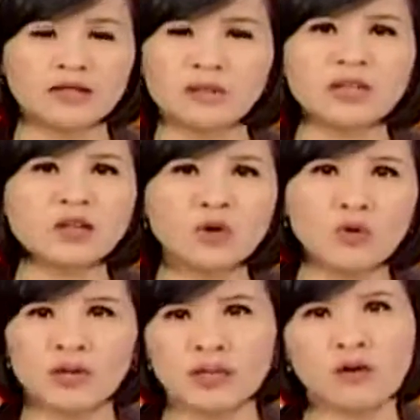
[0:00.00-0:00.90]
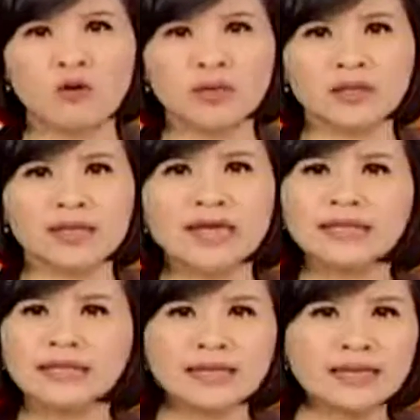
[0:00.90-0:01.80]
什么叫做国人的公平？
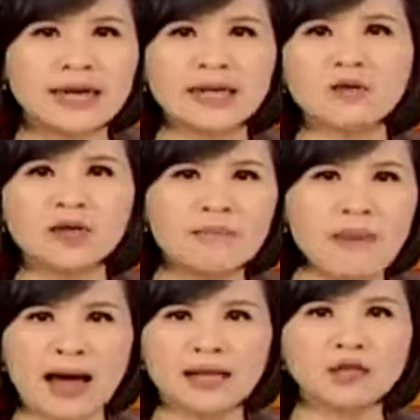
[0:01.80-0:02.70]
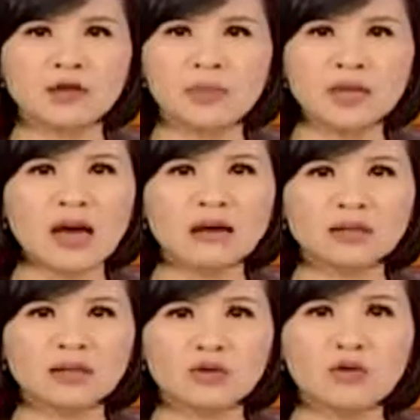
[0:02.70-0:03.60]
现在蔡英文跟马英九的民调
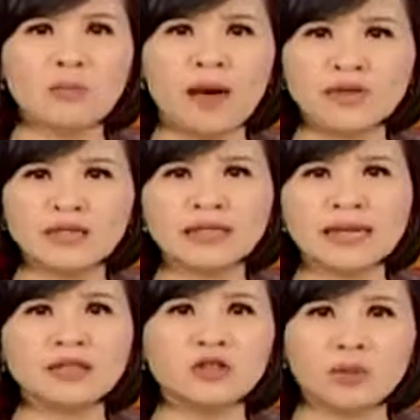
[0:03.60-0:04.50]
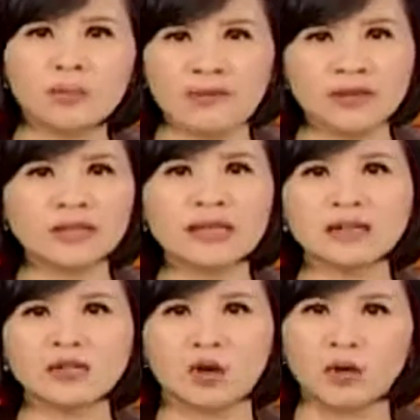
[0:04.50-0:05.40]
支持度百分之三十九比百分之三
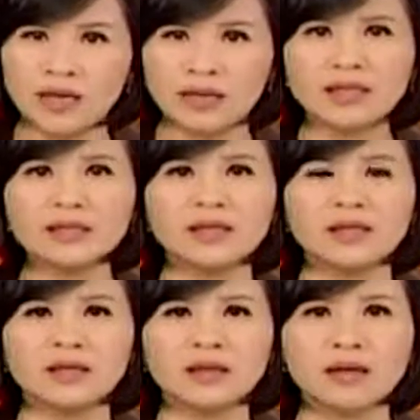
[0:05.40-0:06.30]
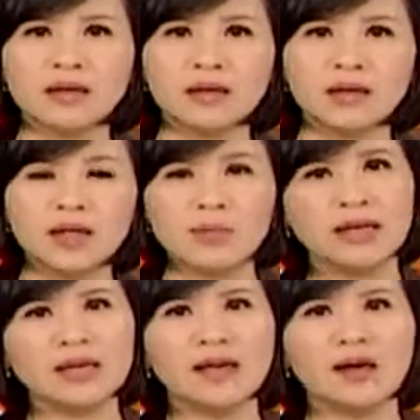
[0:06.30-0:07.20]
十九，已经是一
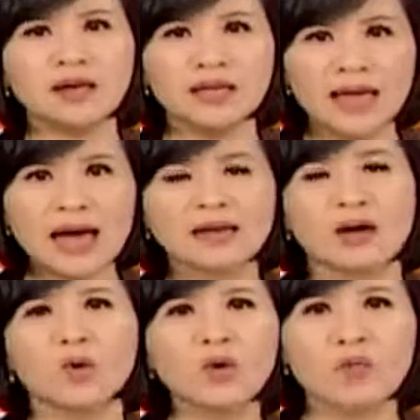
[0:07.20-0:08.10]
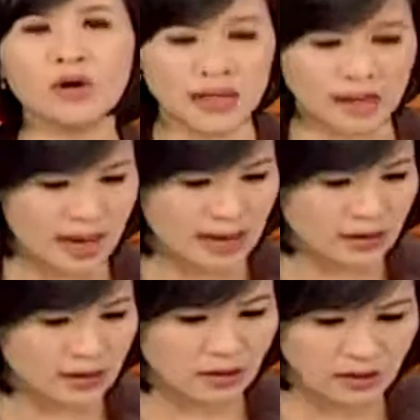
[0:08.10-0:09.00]
比一了，一样的五五坡的一个态
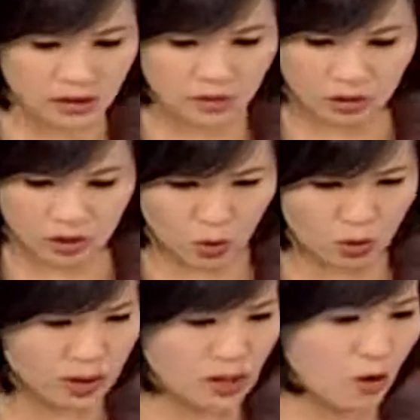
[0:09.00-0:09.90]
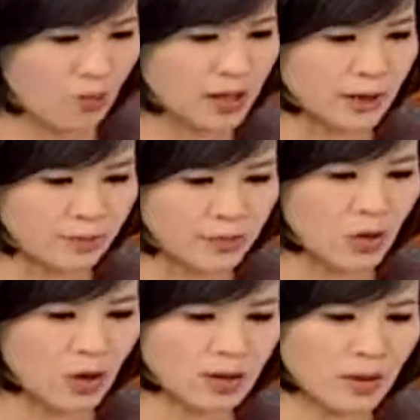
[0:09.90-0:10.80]
势了。这是不是就是国人的公平？
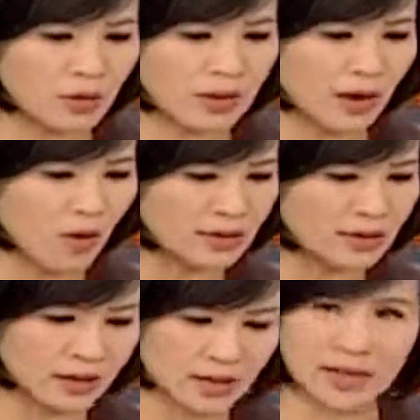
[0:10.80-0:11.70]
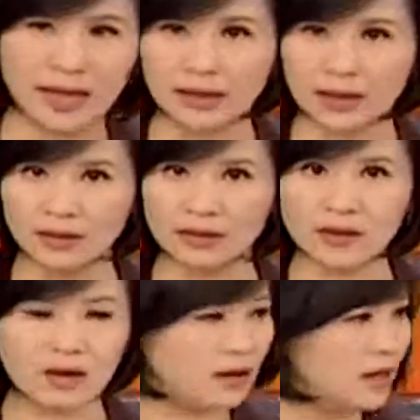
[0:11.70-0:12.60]
我今晚被我打的跨界的《天下》杂志，
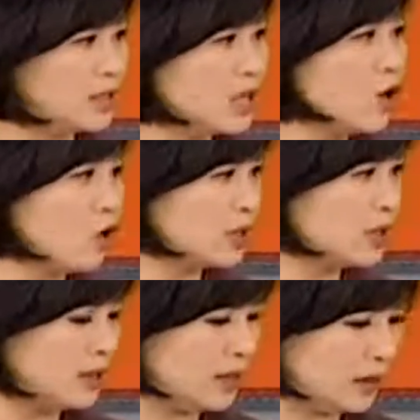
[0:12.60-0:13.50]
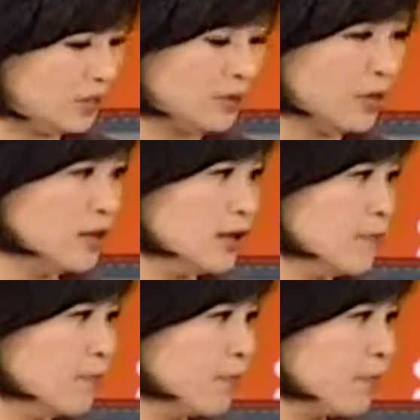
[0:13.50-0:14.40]
冷清空气，你疲报
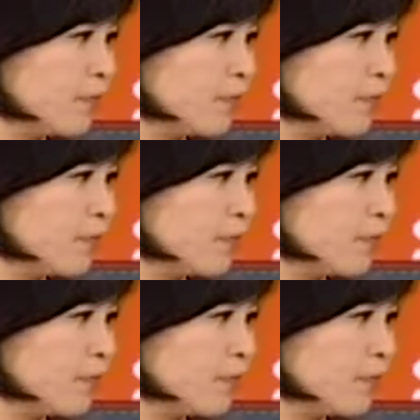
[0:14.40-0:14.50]
得